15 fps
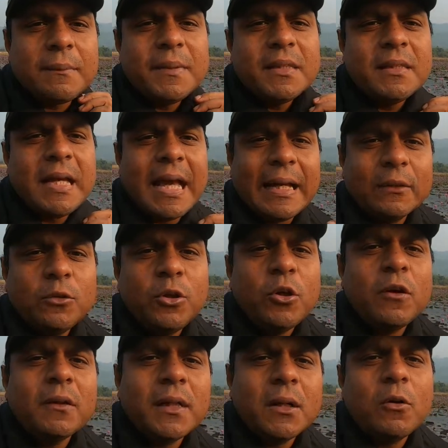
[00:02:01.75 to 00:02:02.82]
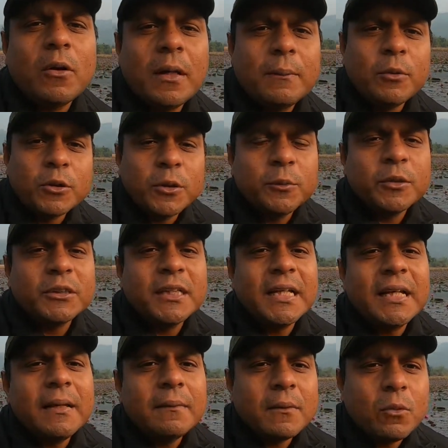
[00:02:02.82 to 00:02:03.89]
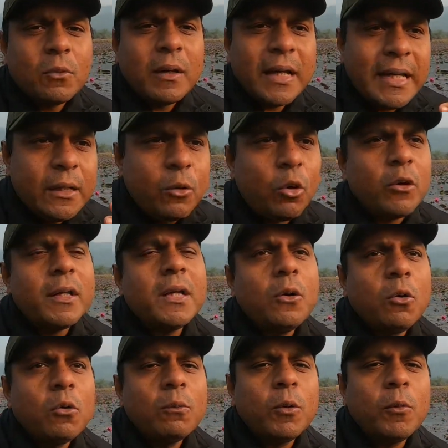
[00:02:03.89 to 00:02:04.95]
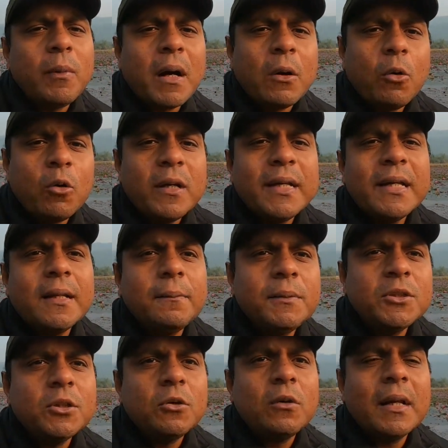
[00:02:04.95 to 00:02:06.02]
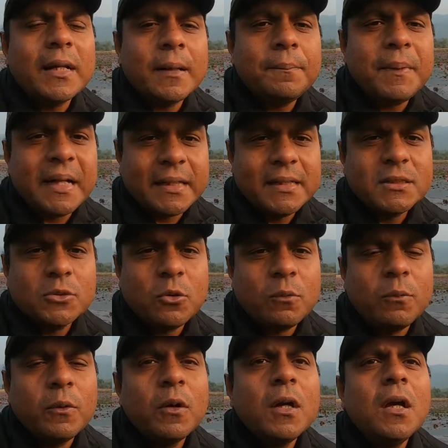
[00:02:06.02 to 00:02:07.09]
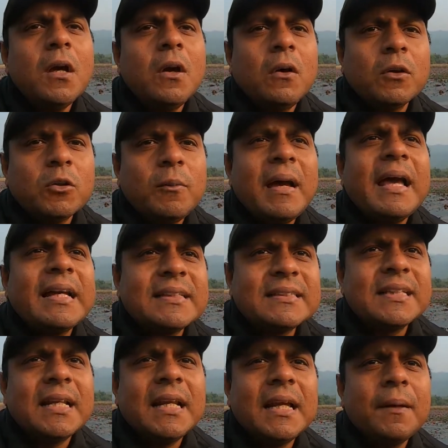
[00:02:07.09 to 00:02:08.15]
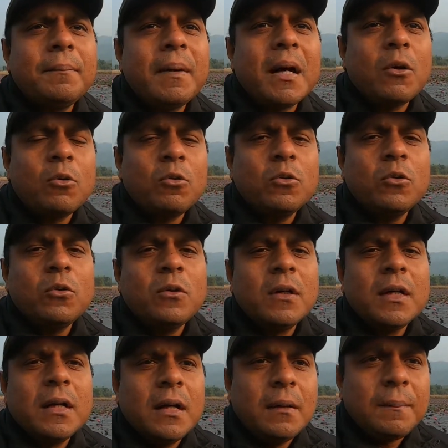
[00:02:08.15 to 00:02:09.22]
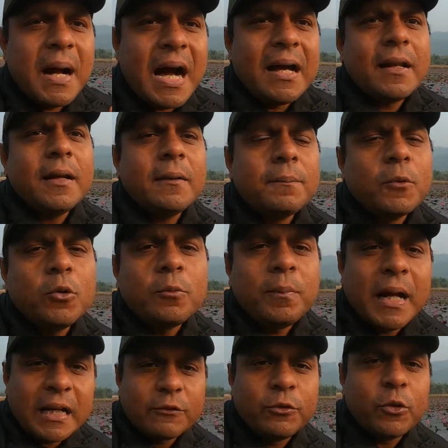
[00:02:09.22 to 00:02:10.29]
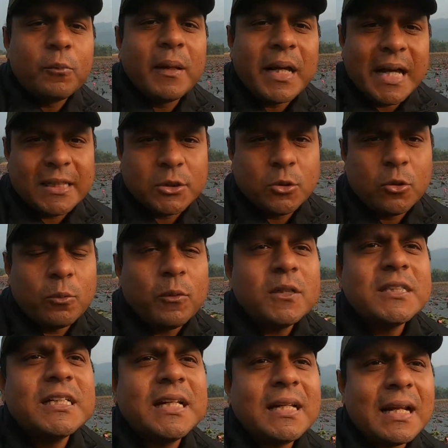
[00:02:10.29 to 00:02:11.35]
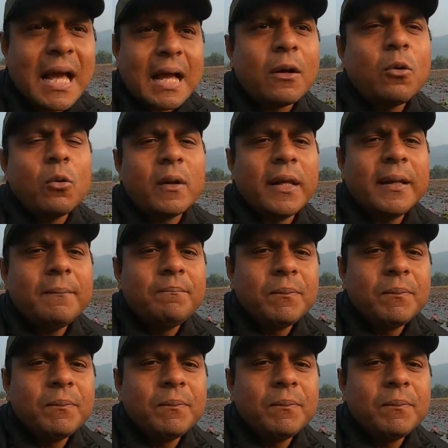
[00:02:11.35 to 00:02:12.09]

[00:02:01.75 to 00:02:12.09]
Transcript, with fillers: আমি এক দুই ঘন্টা করে বসে বসে এই কোডিং করব বা কোডিংয়ের বিষয়গুলোকে প্র্যাকটিস করব অথবা এক্সেলে বা কোনো আর এর কোনো প্ল্যাটফর্মে কাজ করব সেটা না করে